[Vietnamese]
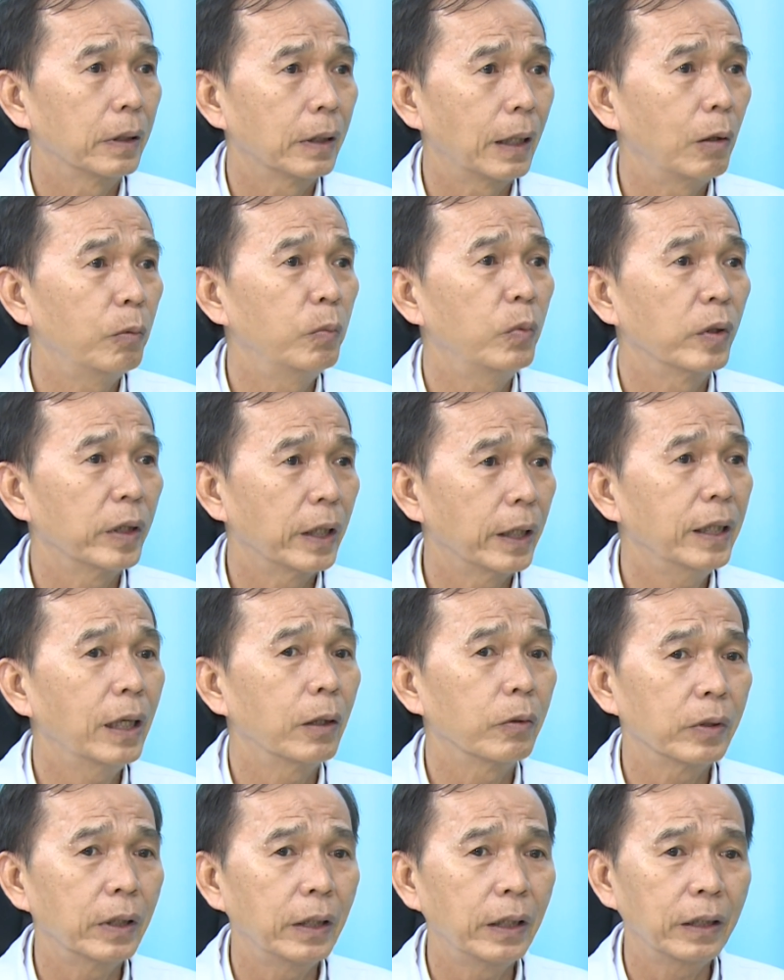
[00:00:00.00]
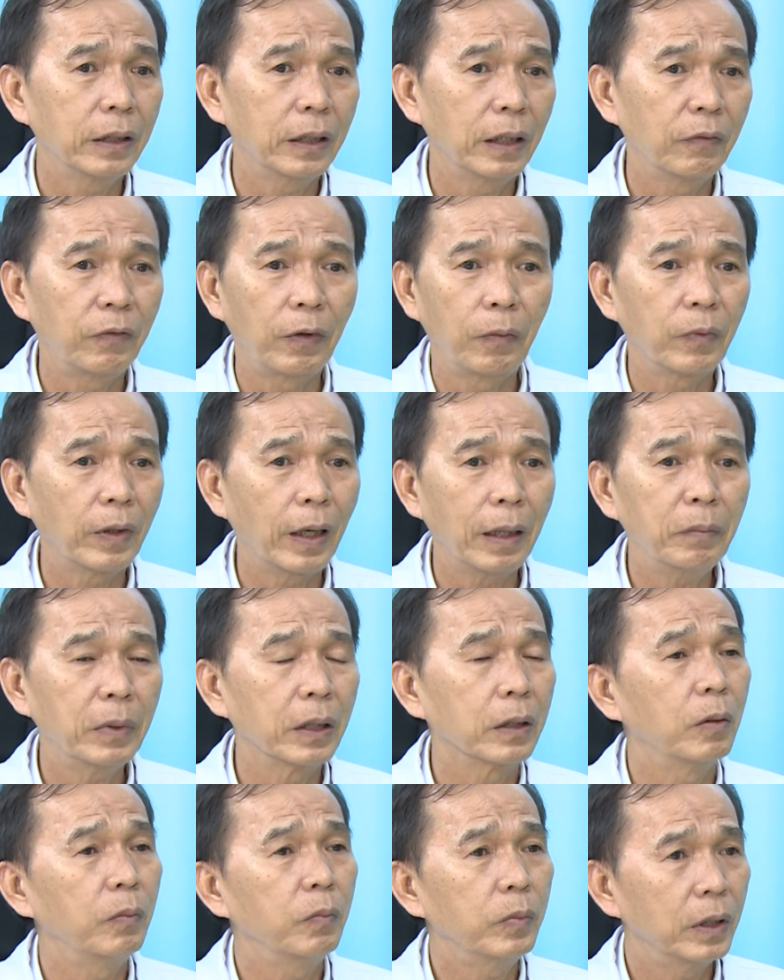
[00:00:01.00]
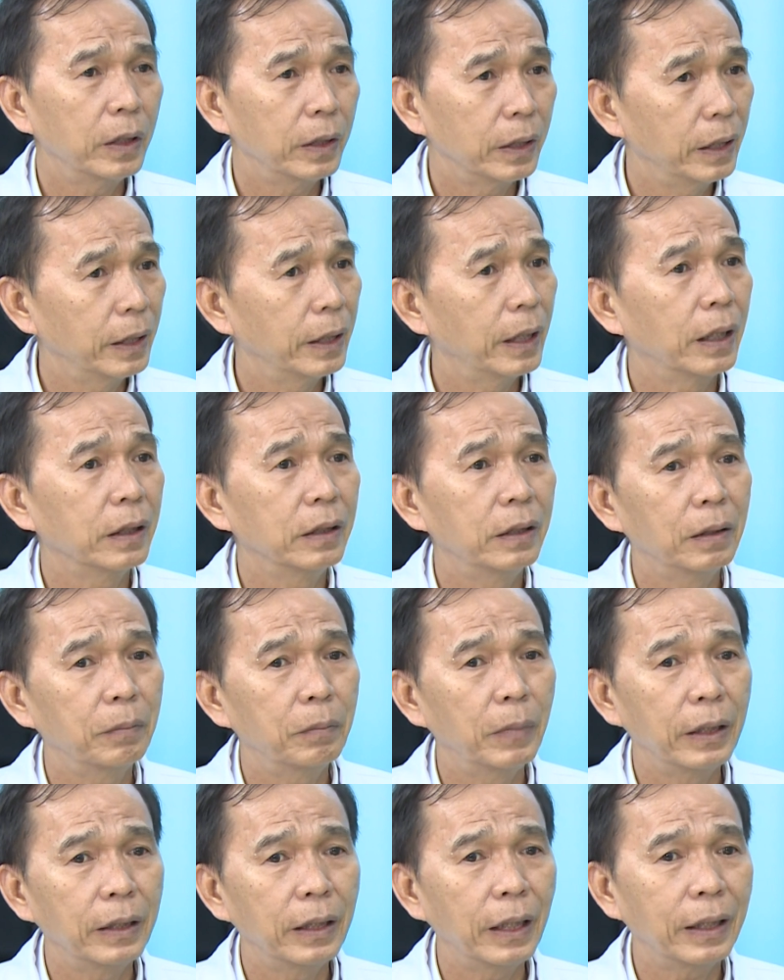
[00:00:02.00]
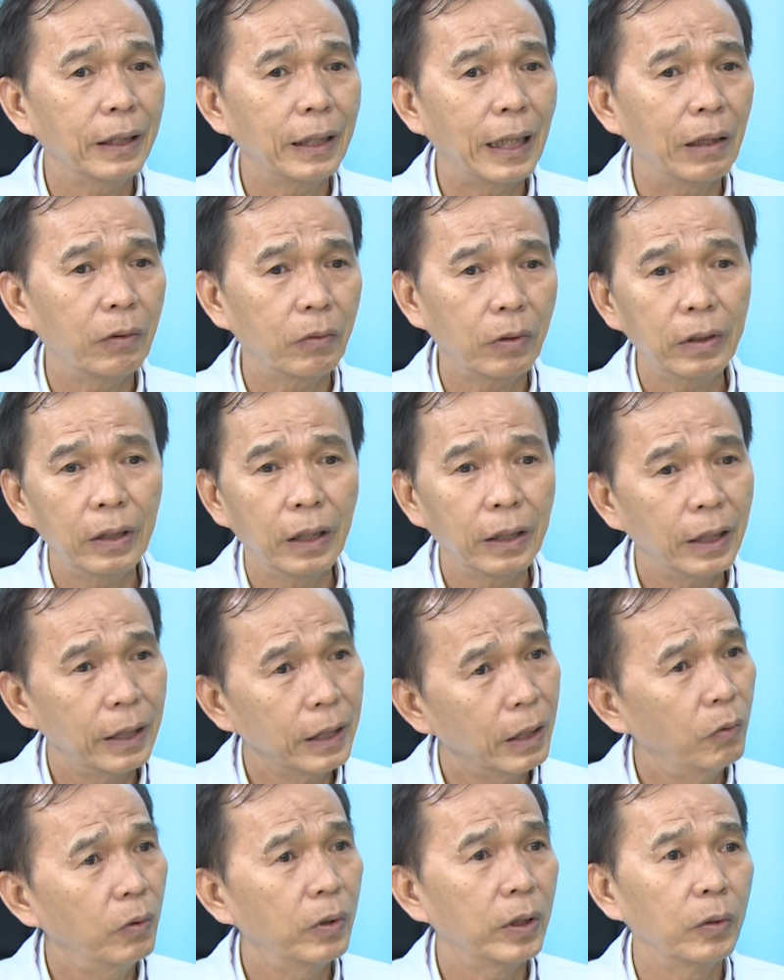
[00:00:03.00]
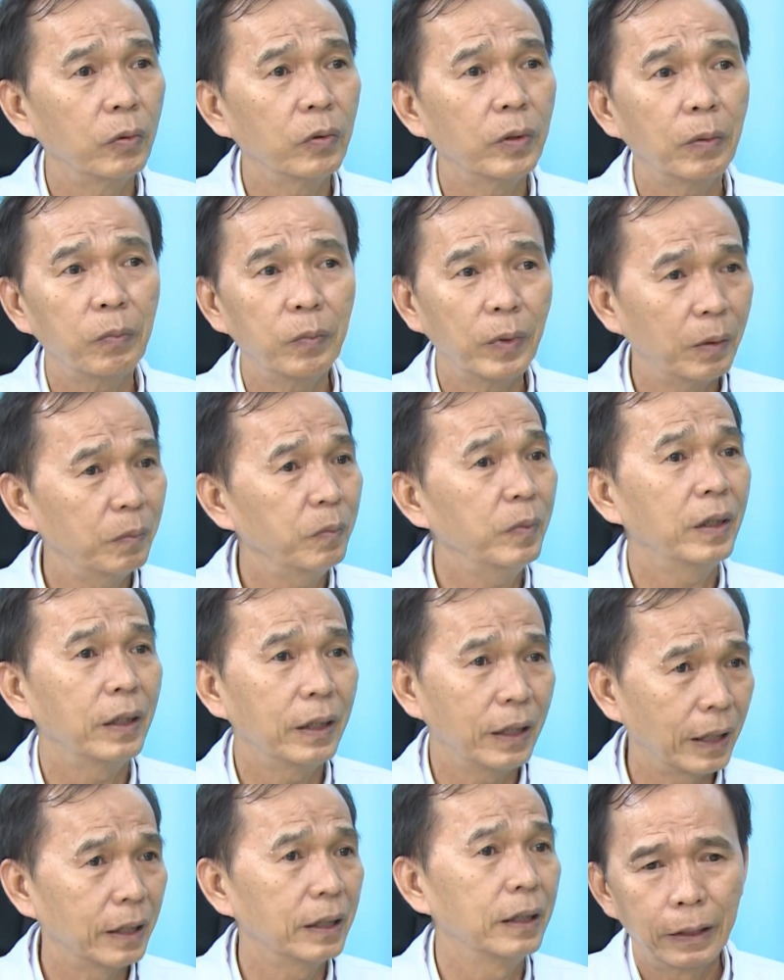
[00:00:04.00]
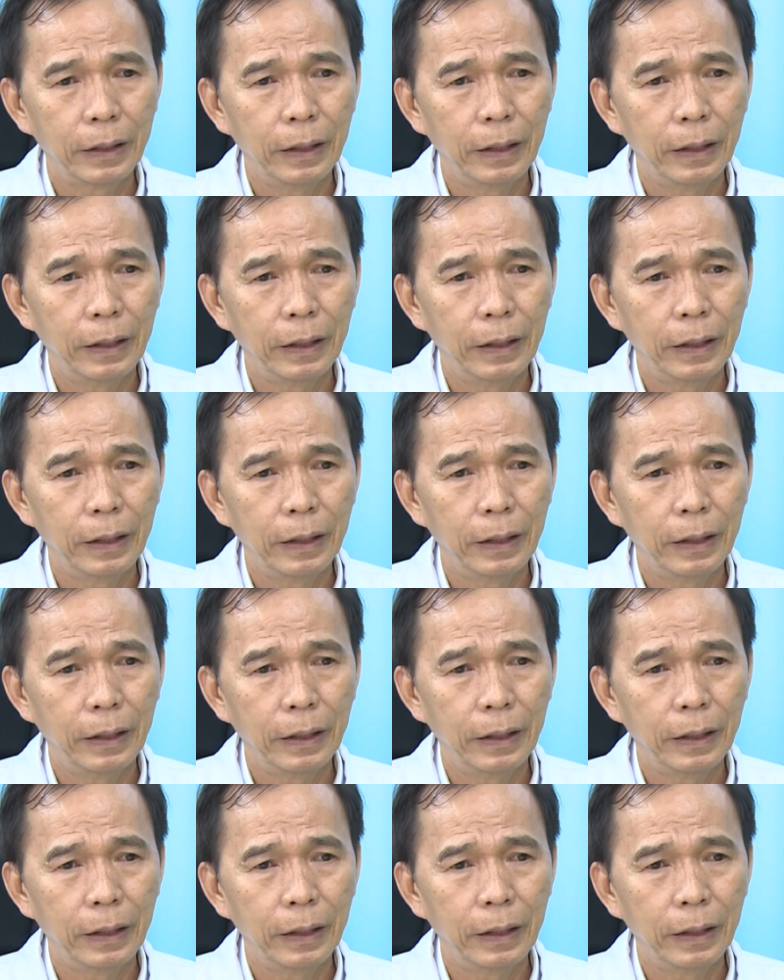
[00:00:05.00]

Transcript: đậu mùa khỉ đầu tiên, thì phòng khám mình cũng chưa ghi nhận được bệnh nhân nào có những cái dấu hiệu giống giống như vậy.